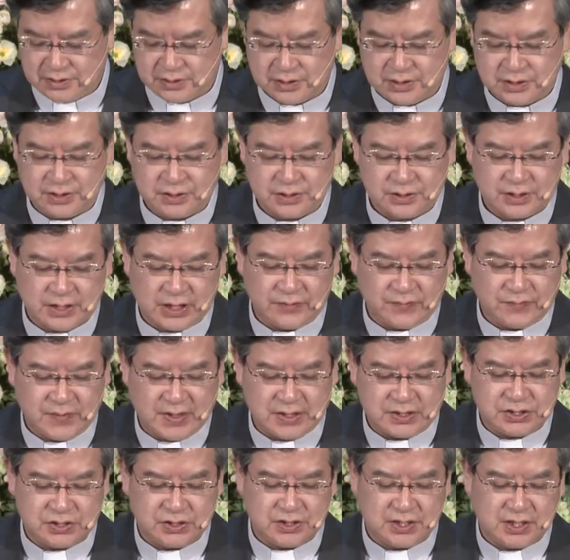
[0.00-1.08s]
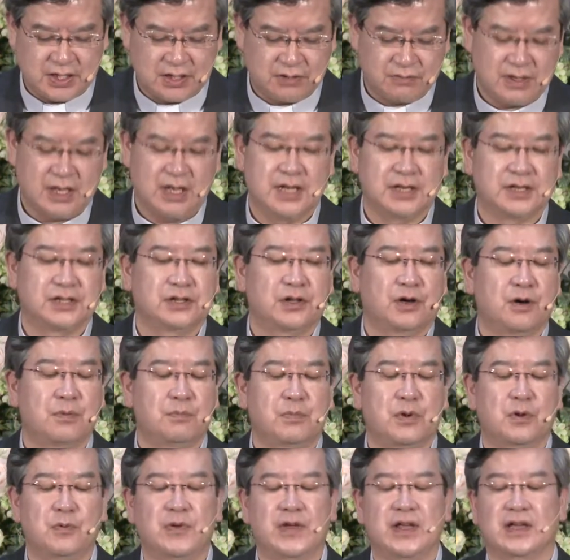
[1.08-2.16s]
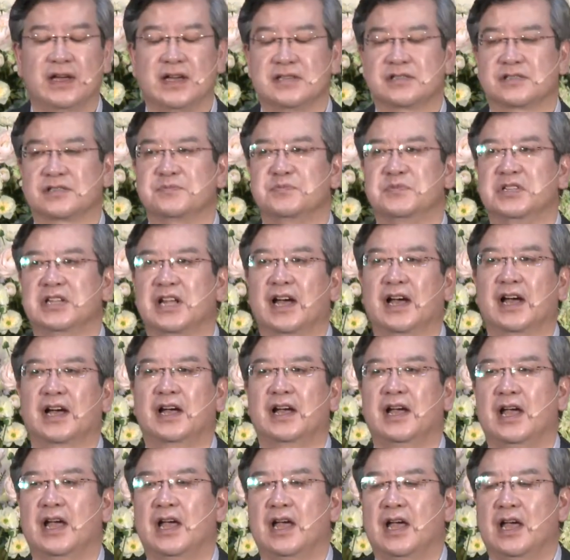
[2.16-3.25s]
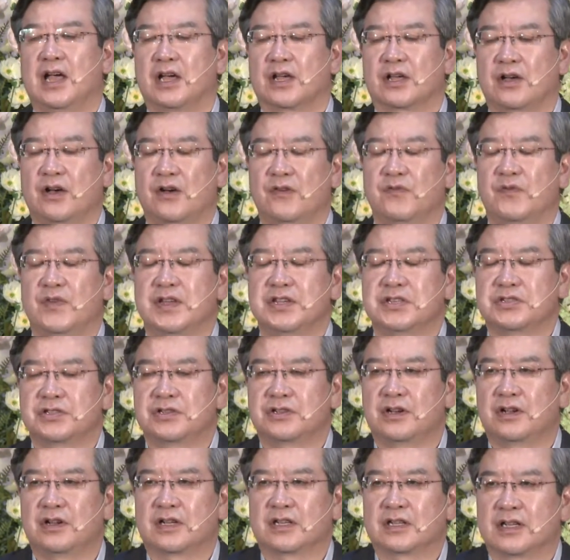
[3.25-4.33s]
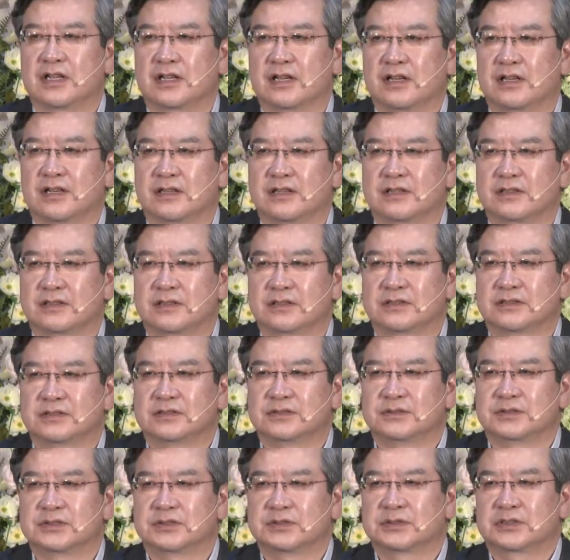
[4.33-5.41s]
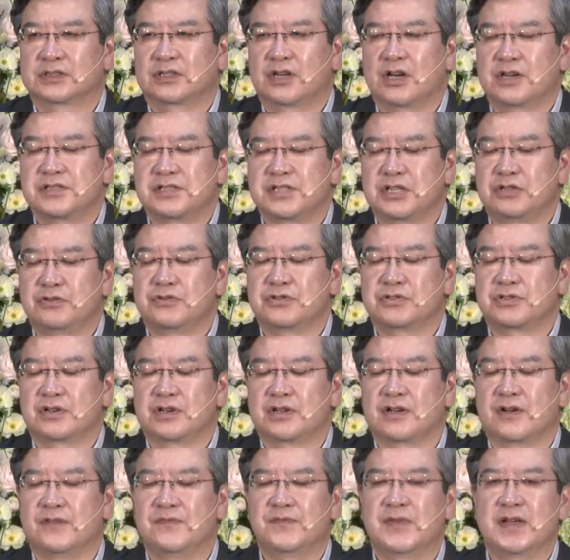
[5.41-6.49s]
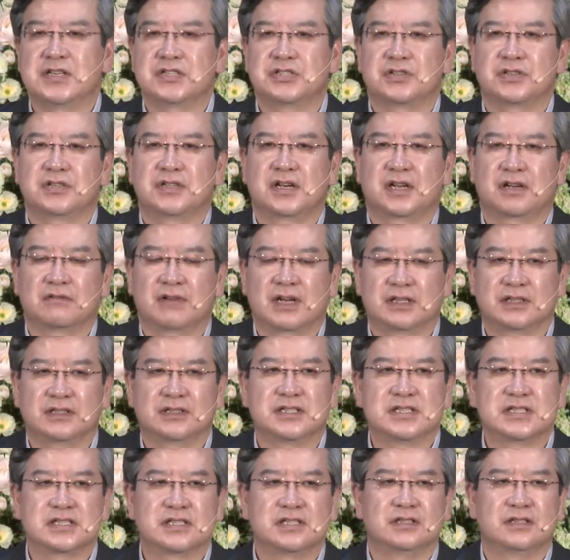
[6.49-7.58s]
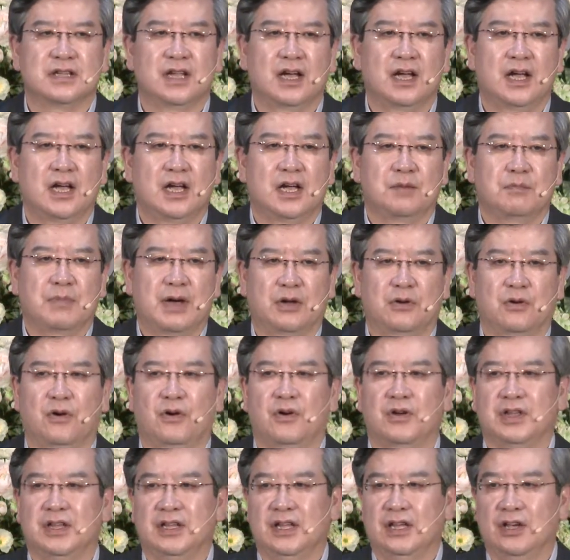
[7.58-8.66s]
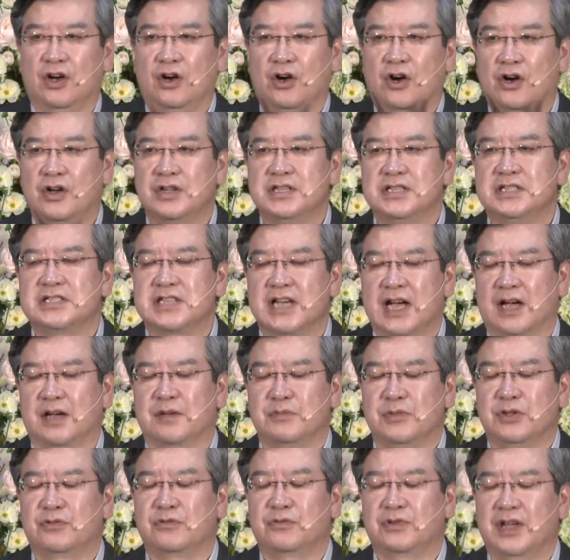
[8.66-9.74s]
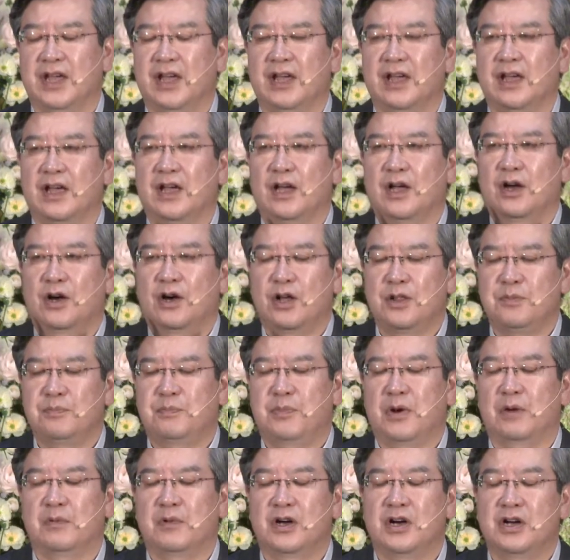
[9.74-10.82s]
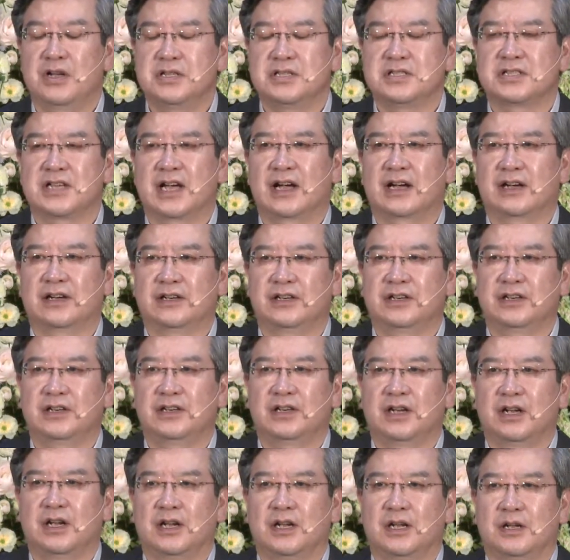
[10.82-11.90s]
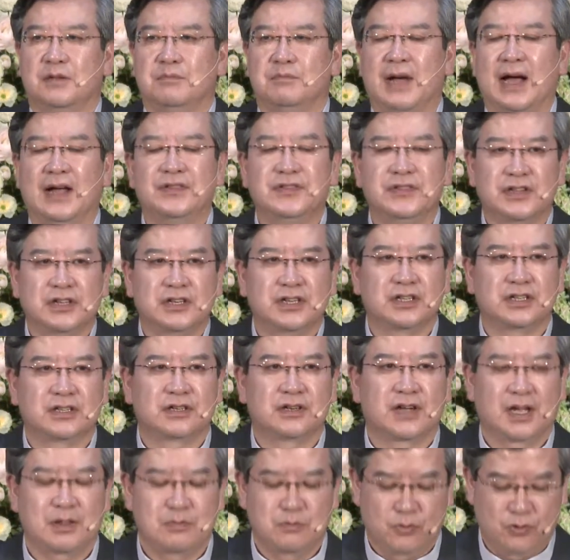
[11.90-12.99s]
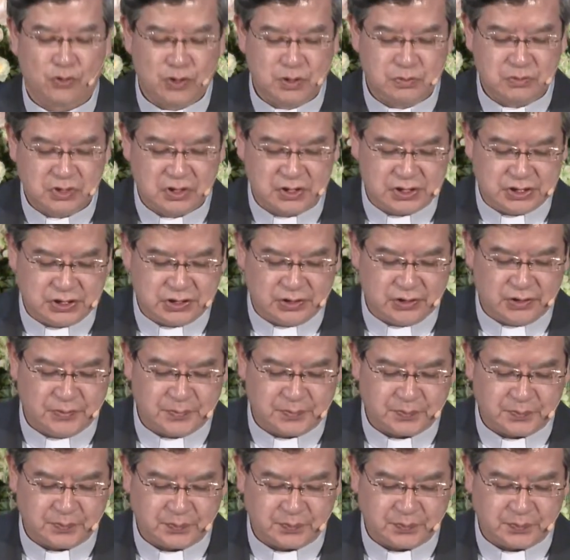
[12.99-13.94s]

그 컨벤션이라고 하는 헌법 회의가 있습니다. 컨벤셔널 어그 컨스티튜셔널 컨벤션이라고 하는 것은 바로 이 헌장, 미국의 헌법, 헌장을 만드는 그러한 모임이었죠.